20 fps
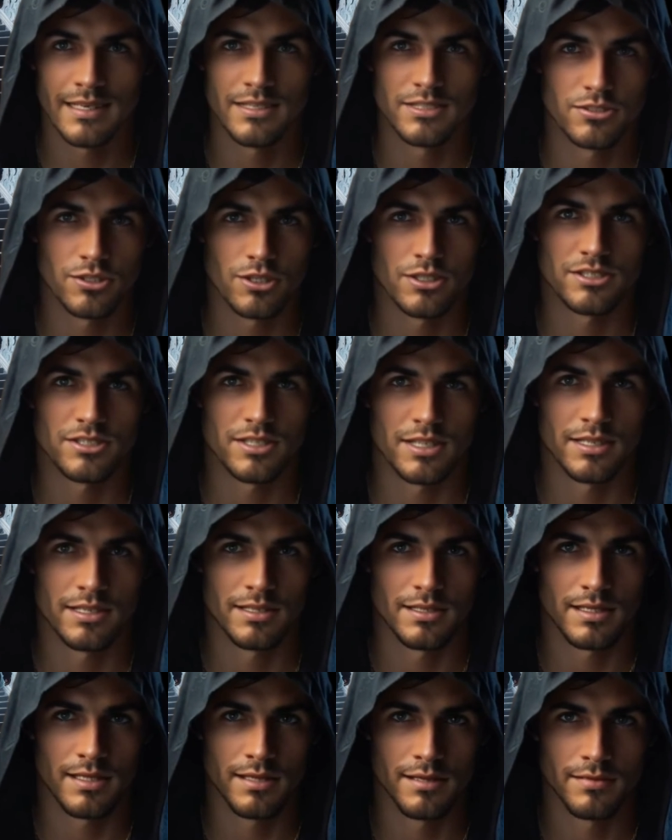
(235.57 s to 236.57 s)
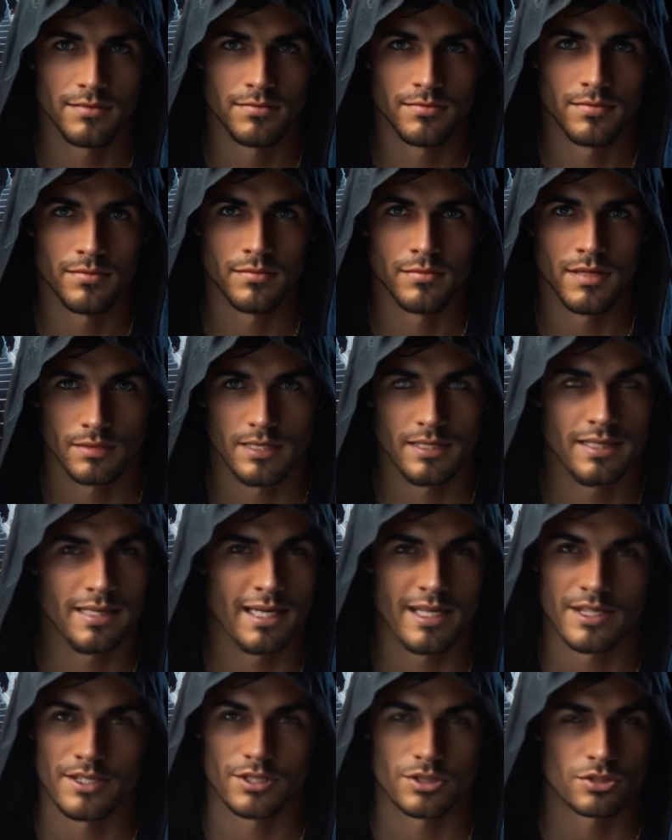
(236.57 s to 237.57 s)
la iniziò a salire. Il
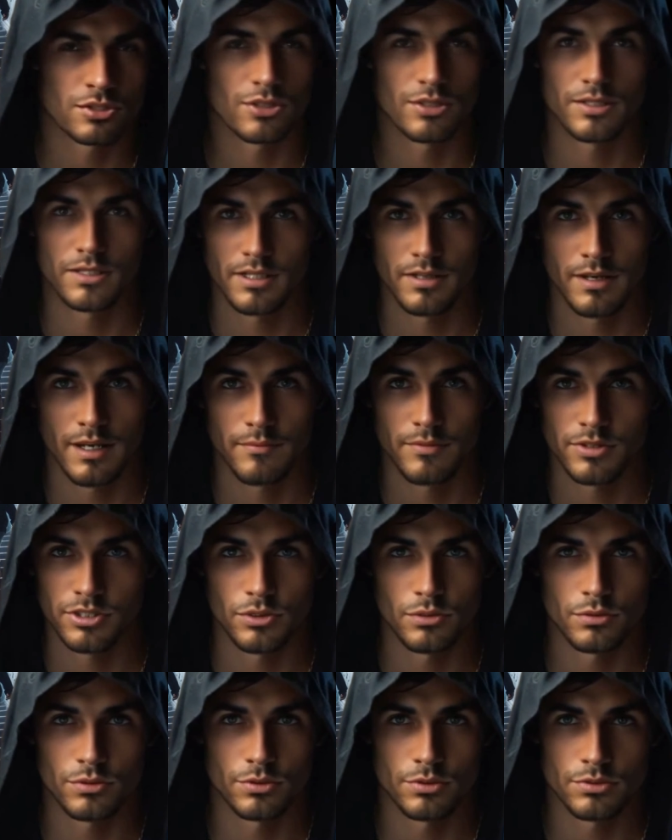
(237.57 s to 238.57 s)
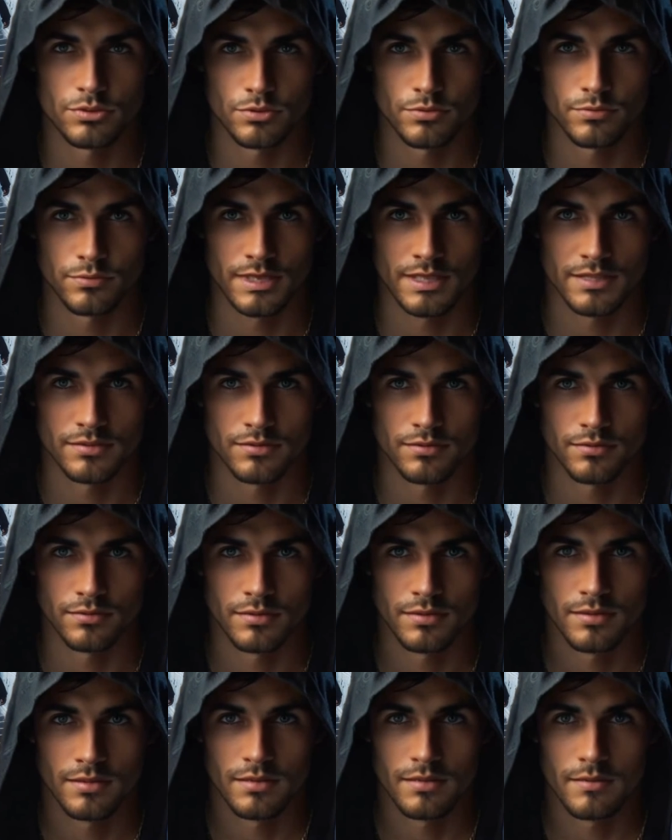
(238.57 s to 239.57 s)
legno scricchiolava sotto il suo peso,
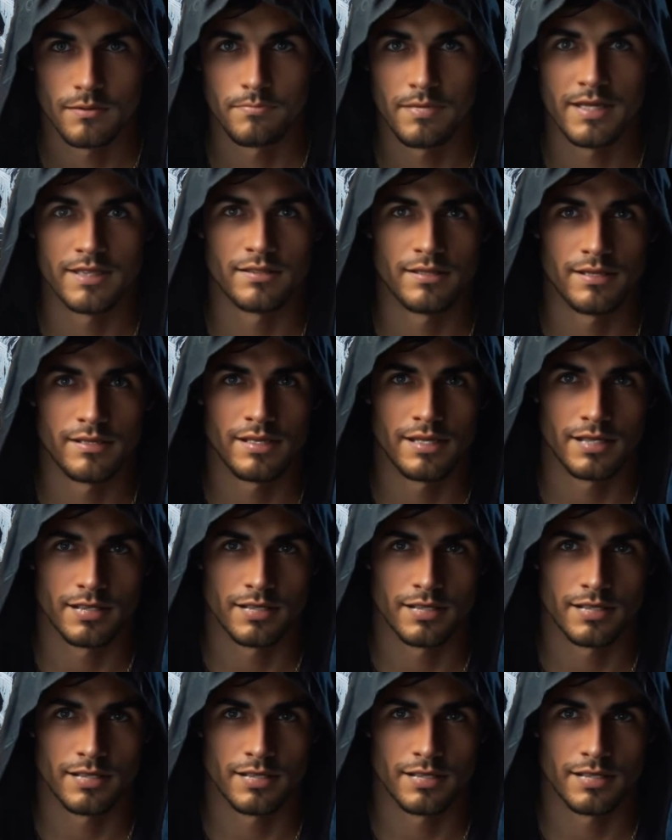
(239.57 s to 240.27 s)
mentre